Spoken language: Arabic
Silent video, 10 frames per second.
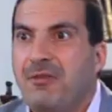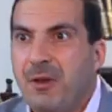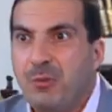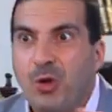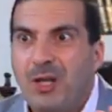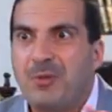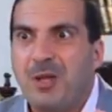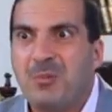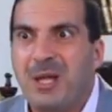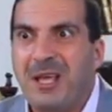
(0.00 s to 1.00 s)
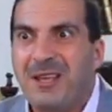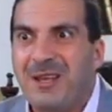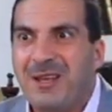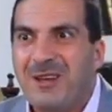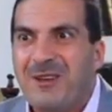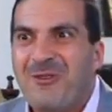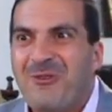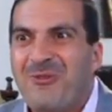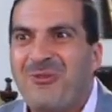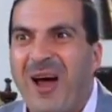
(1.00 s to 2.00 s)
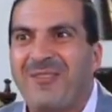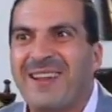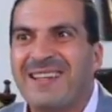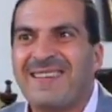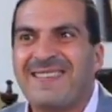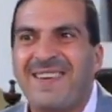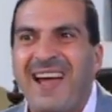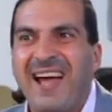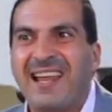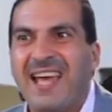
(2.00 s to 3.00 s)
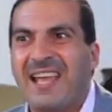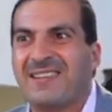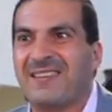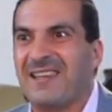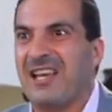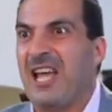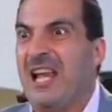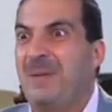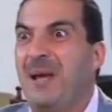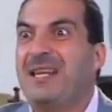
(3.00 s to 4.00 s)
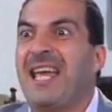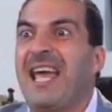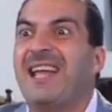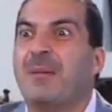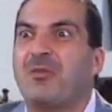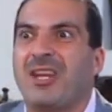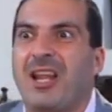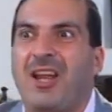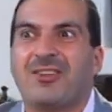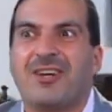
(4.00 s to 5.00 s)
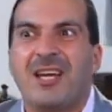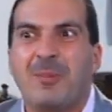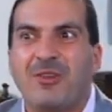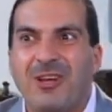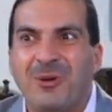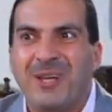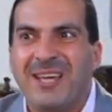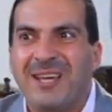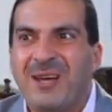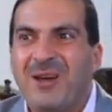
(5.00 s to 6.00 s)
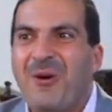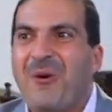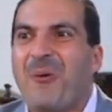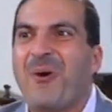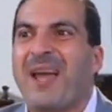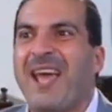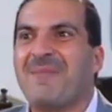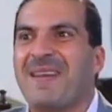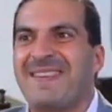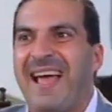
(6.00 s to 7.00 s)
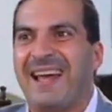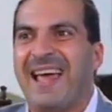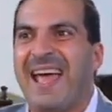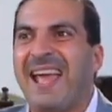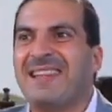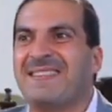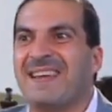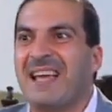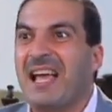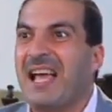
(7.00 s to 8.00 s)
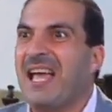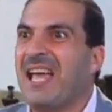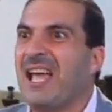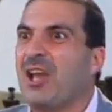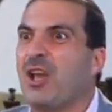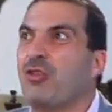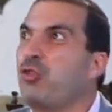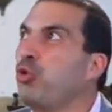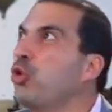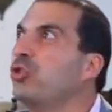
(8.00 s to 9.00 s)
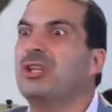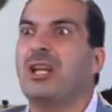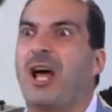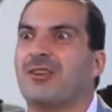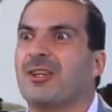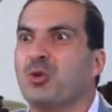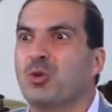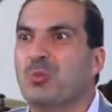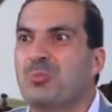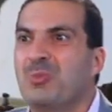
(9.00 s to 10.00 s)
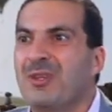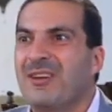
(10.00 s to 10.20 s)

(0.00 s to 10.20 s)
فهمتوا احنا بنعمل ايه فعملنا سبع حلقات البني ادم صانع الحضاره يبقى شكله ايه وخمس حلقات آه، آه، شروط ان الحضاره تقوم